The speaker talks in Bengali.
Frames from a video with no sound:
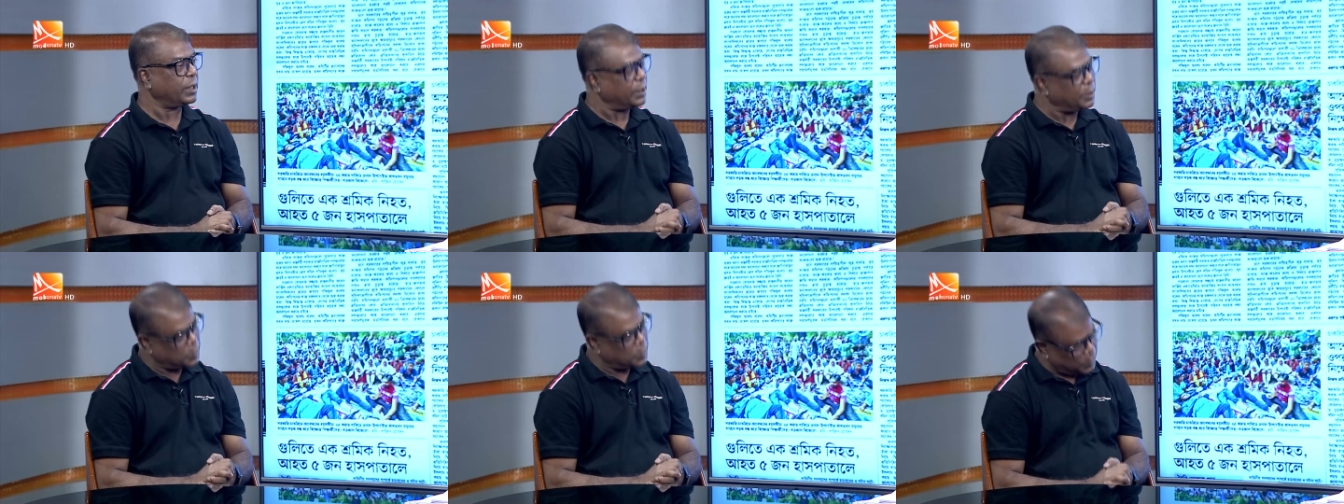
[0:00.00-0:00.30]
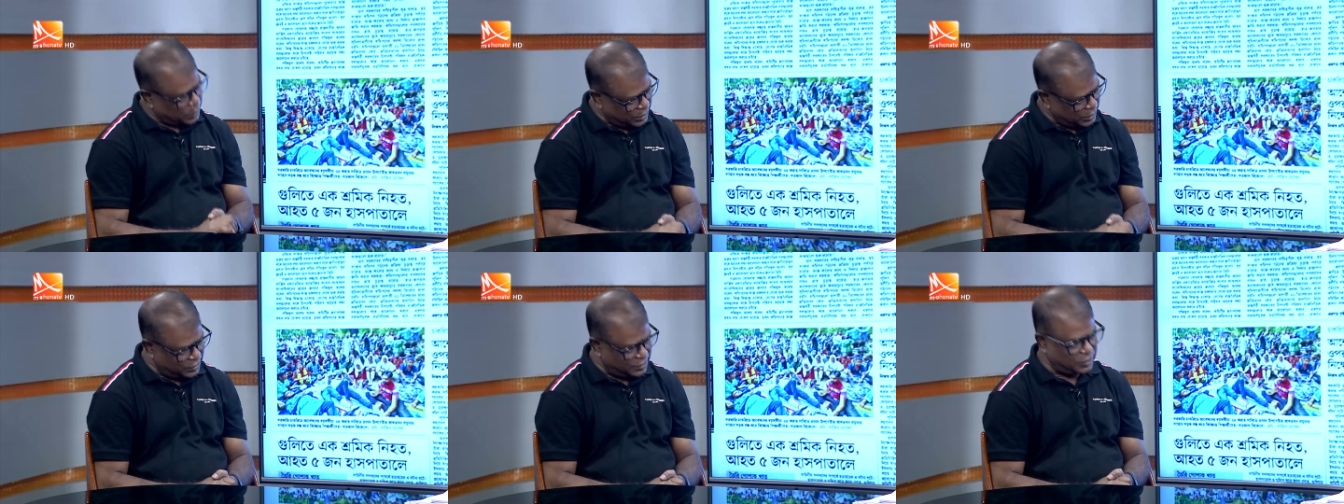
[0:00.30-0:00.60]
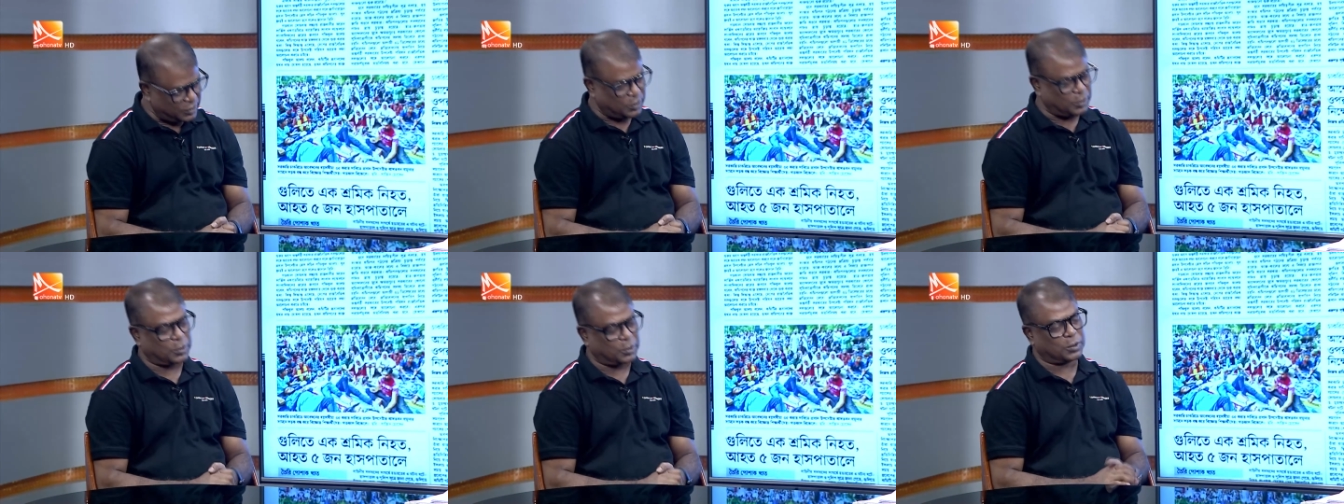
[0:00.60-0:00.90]
কিন্তু
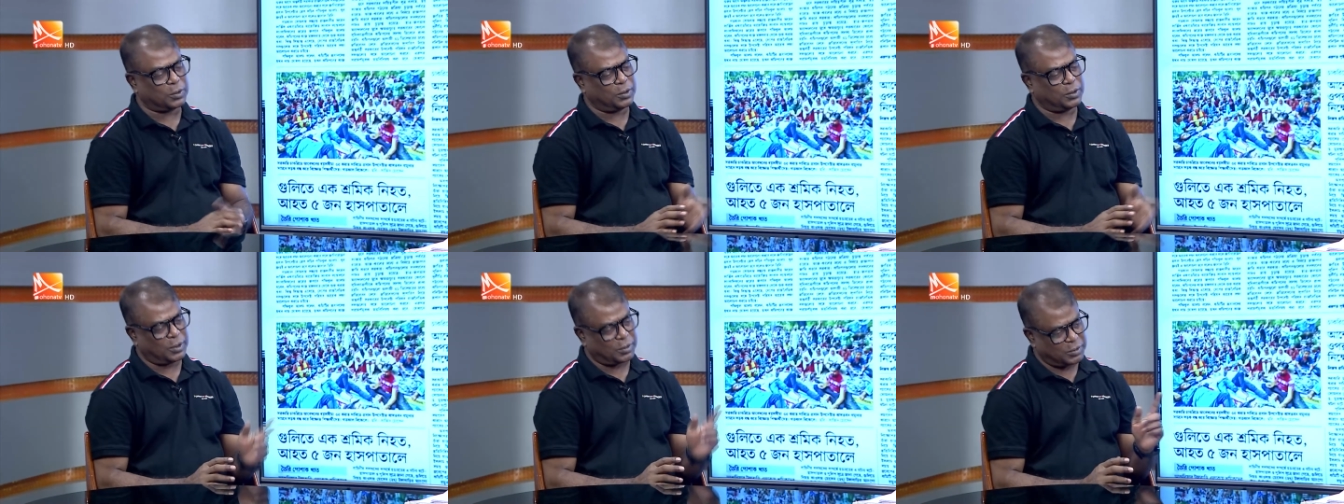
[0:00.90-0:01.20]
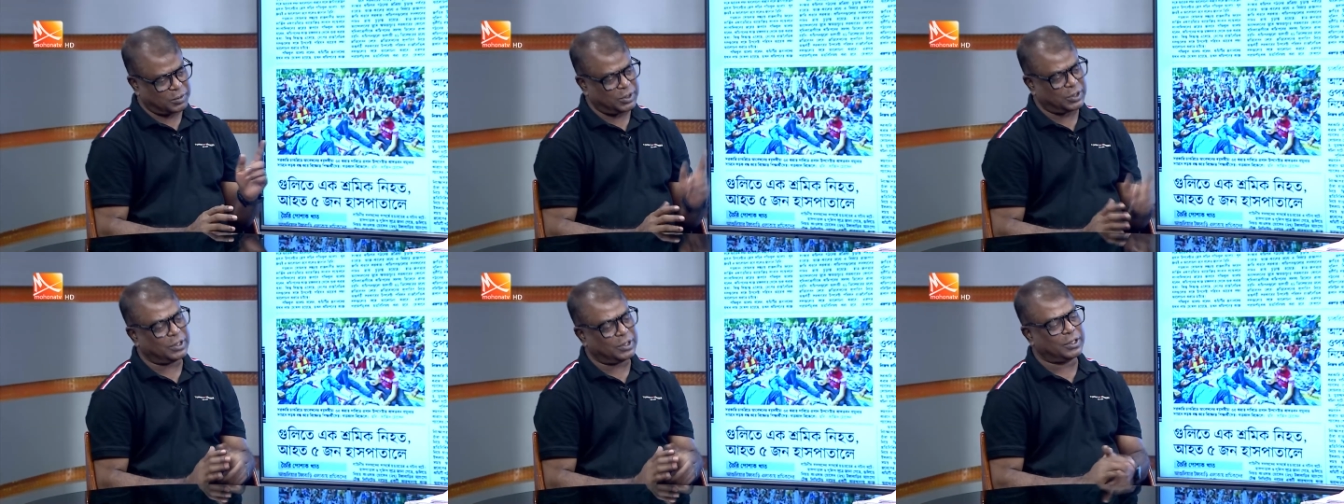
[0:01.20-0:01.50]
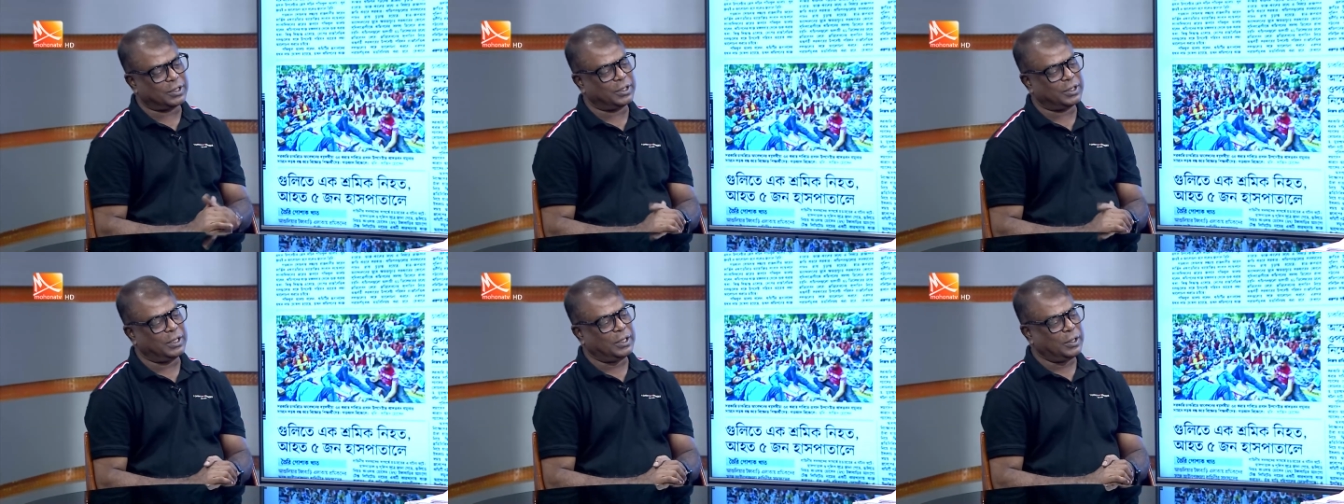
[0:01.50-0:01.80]
এটি সত্য আপনি
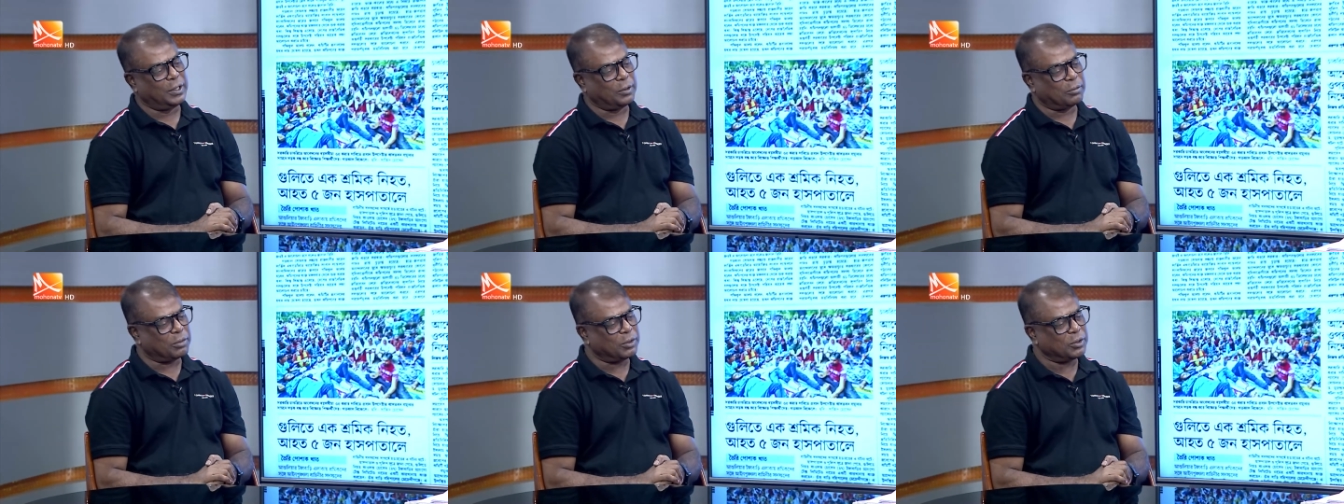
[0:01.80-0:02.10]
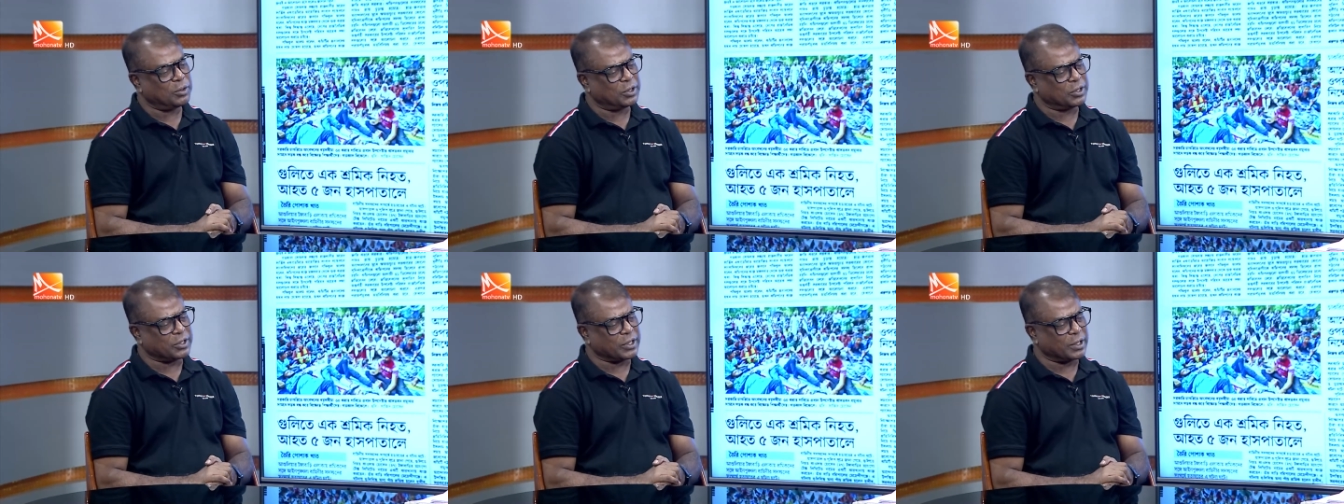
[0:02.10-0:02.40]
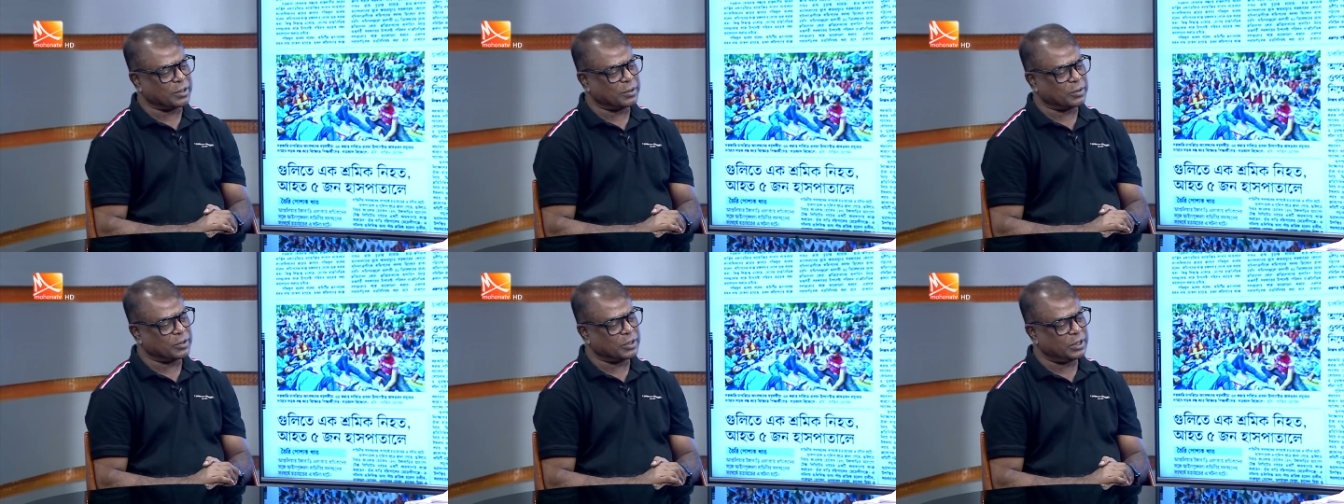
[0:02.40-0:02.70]
যেটি
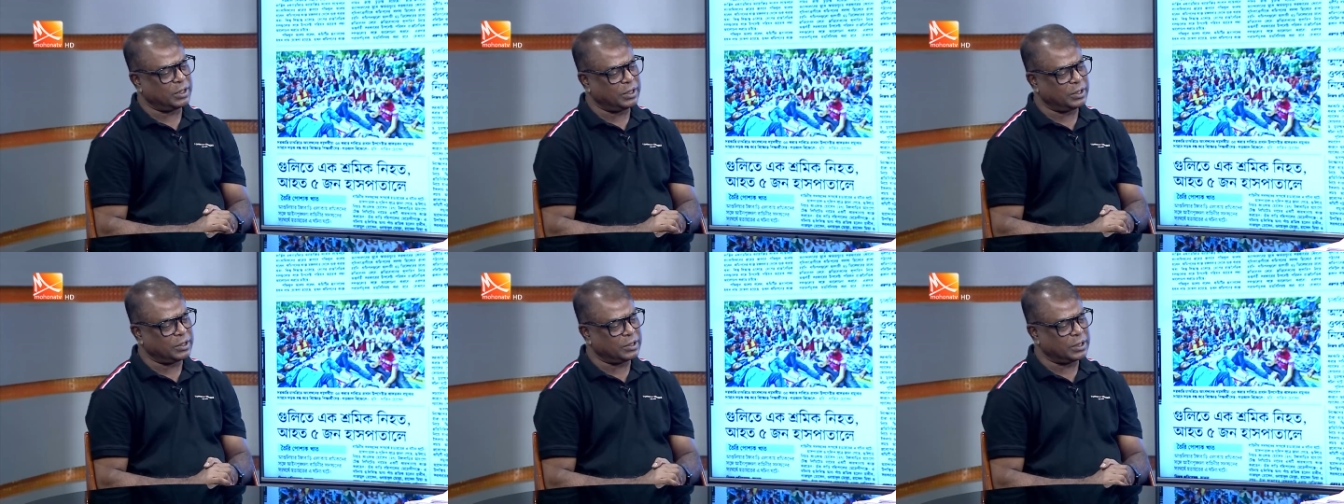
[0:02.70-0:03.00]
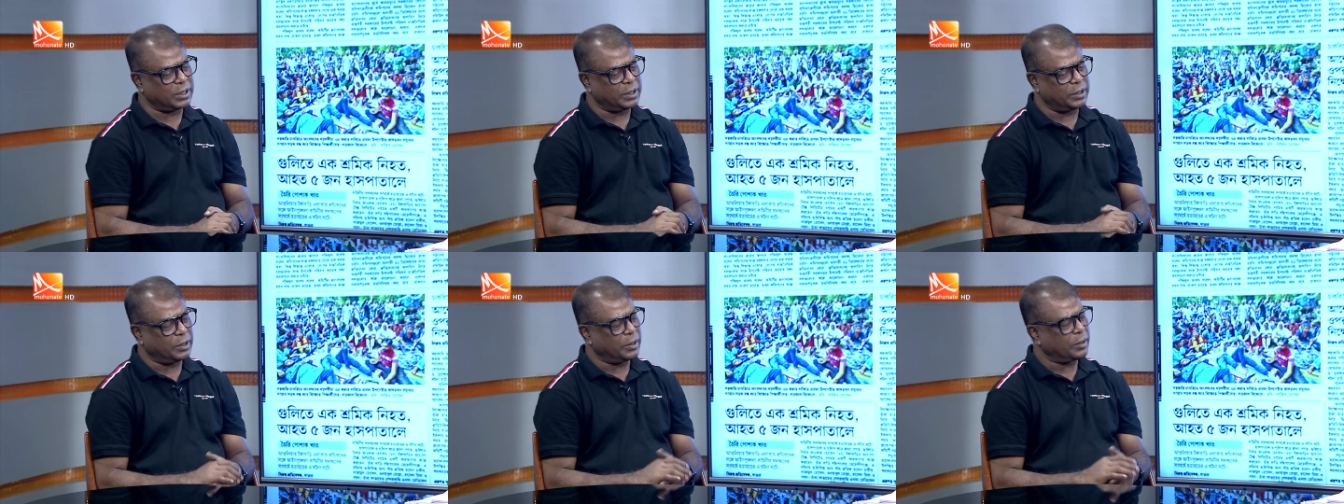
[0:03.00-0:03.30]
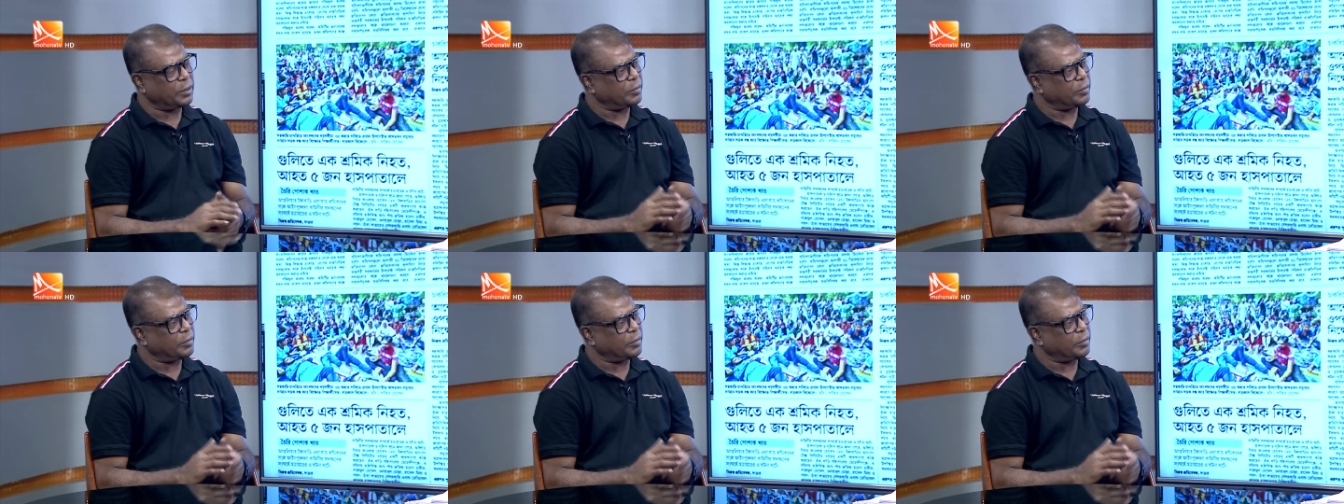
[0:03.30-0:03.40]
প্রত্যাশা করছেন যে